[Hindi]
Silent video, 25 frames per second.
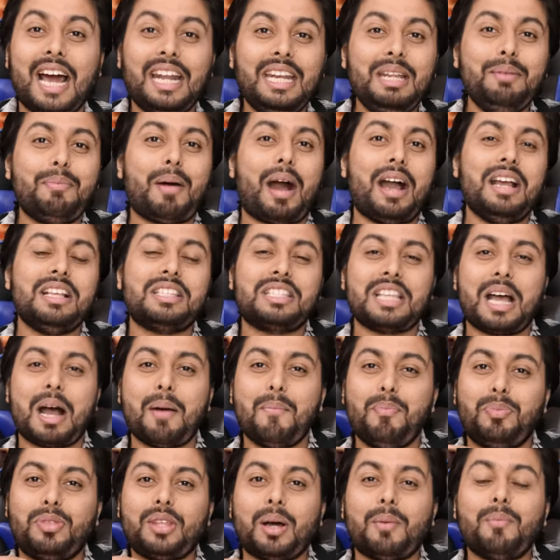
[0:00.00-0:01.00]
यानी भाई
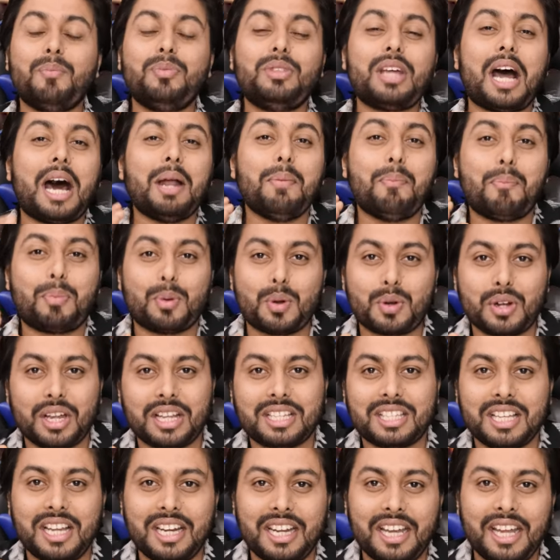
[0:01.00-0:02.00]
साहब दमदार
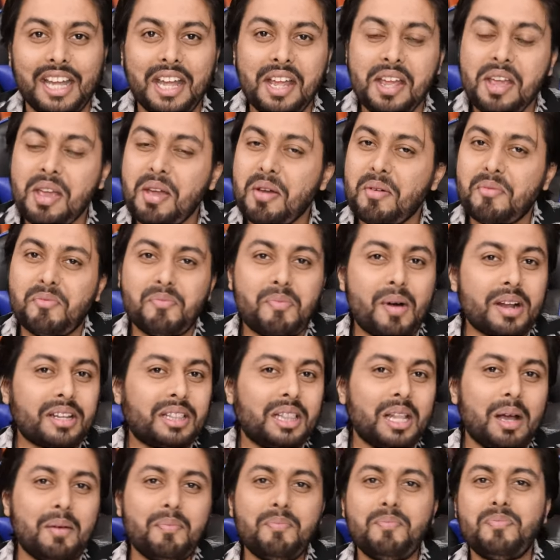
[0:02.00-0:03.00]
प्रोटेक्शन है
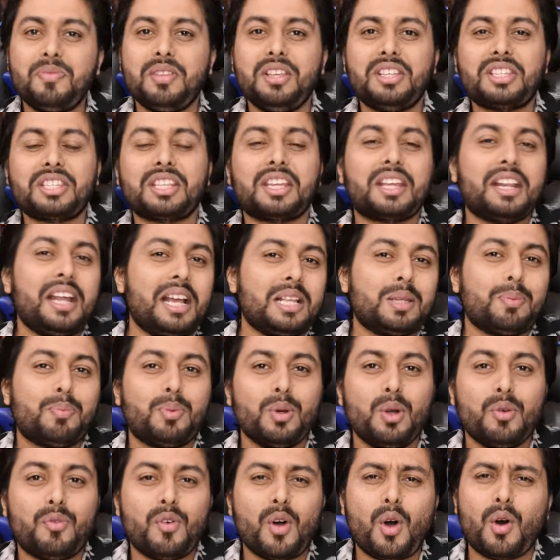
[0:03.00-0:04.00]
मतलब स्क्रेच
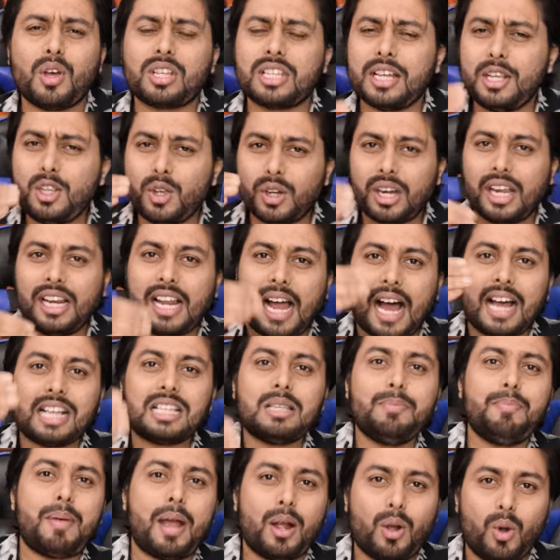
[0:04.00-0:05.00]
प्रूफ है वैसे जो
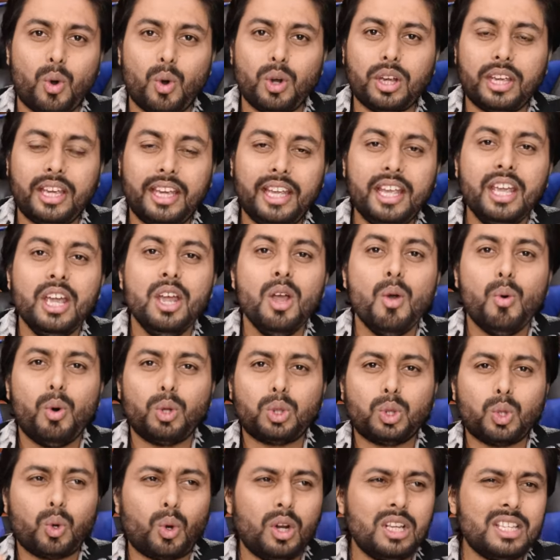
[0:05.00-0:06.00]
ग्लास बैक होगी
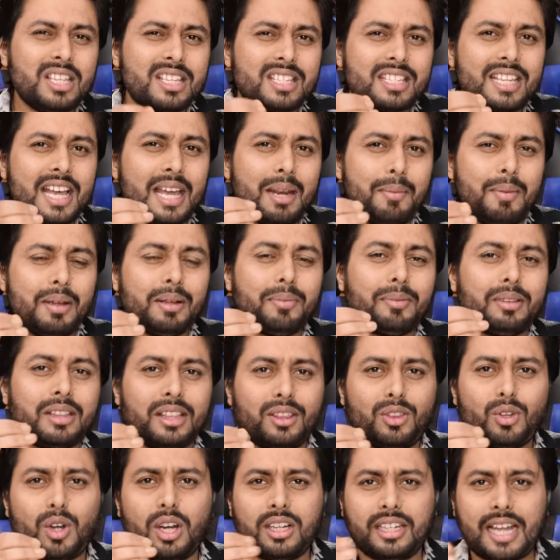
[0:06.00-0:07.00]
वो थोड़ी सी सेरेमिक
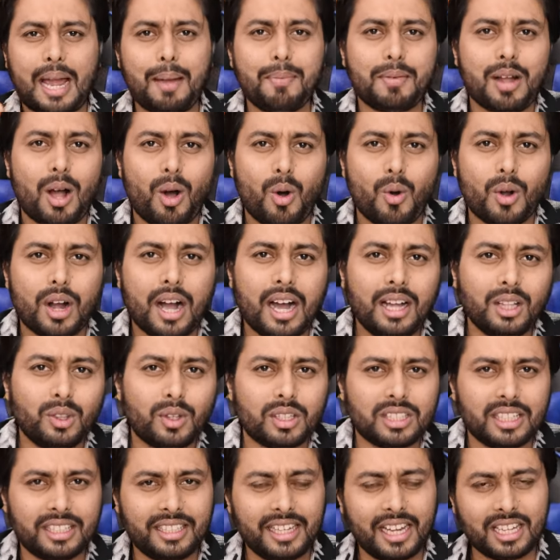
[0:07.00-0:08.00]
टाइप का होगा
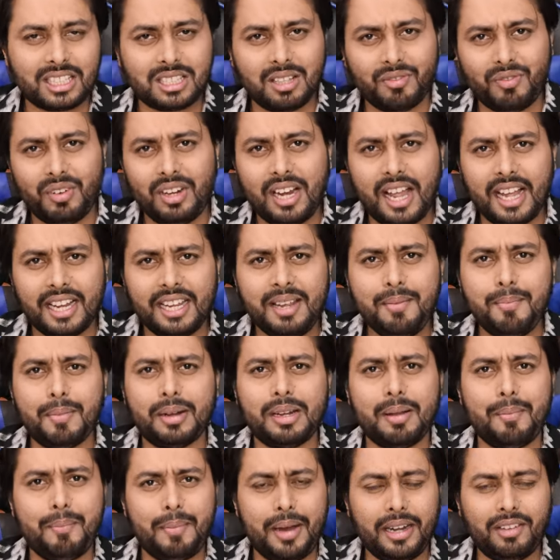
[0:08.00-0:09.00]
थोड़ा सा टेक्सचर फील आएगी
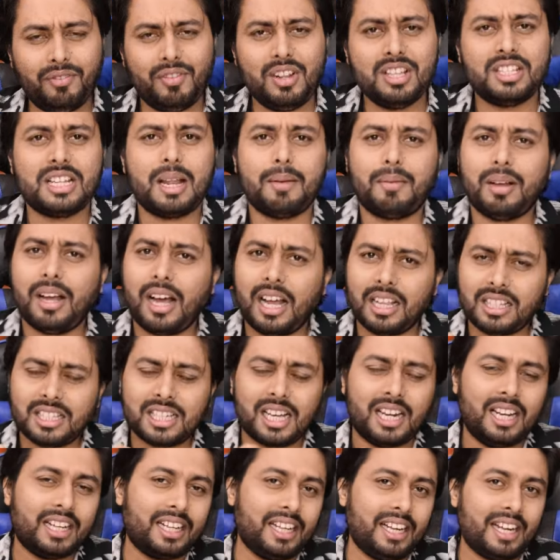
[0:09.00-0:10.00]
मतलब मैट फिनिश टाइप का
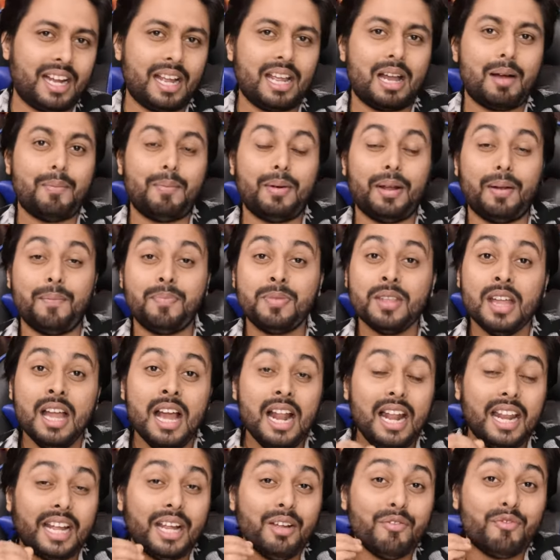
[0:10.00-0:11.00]
अच्छा लगेगा यहाँ पर
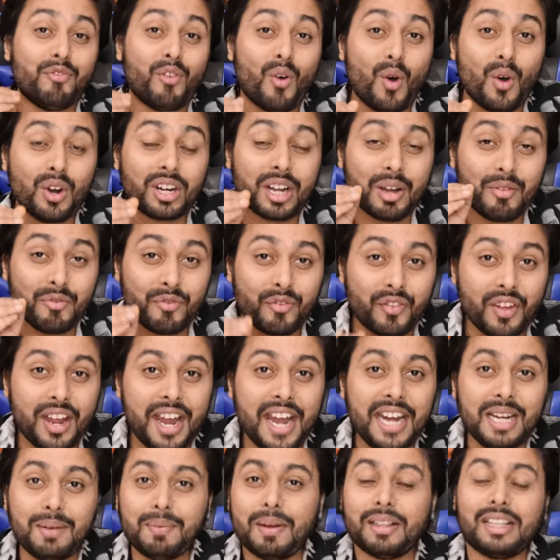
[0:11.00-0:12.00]
लेकिन फ़ोन का
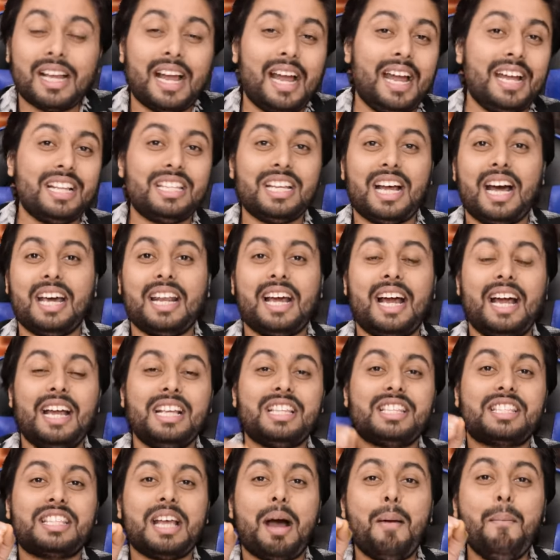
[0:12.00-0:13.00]
वेट बताया जा रहा
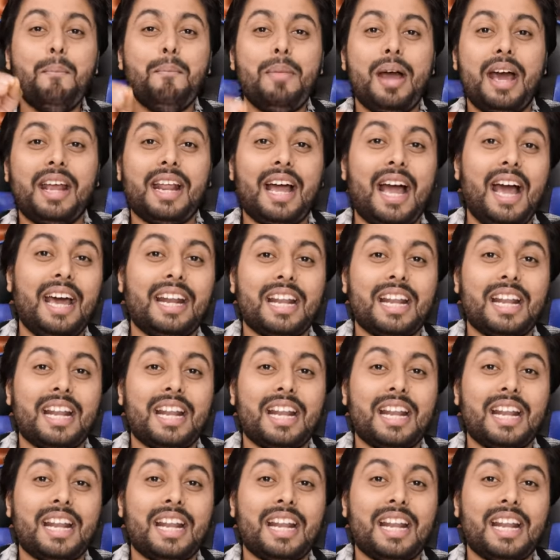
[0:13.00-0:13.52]
है समवेयर